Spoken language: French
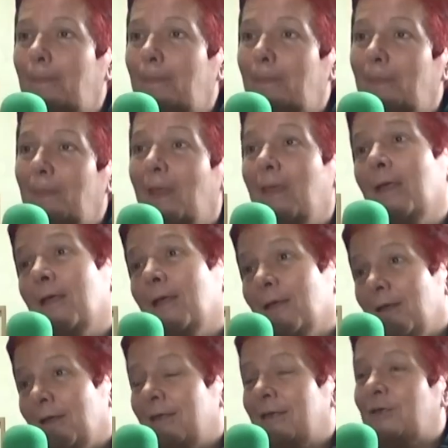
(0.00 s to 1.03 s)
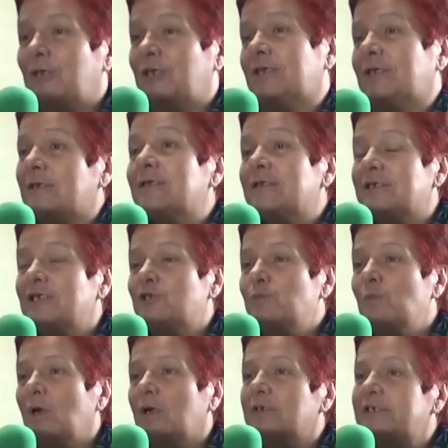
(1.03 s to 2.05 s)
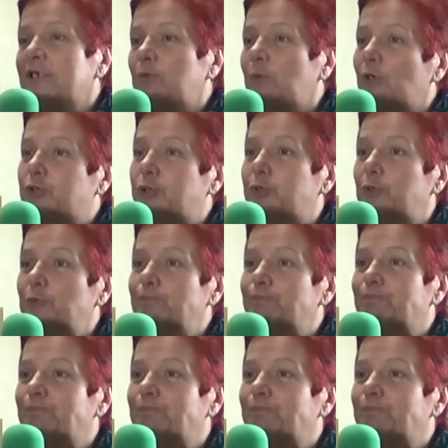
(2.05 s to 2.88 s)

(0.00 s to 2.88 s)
Oui, bien sûr. Dites-moi, c'est quoi le judo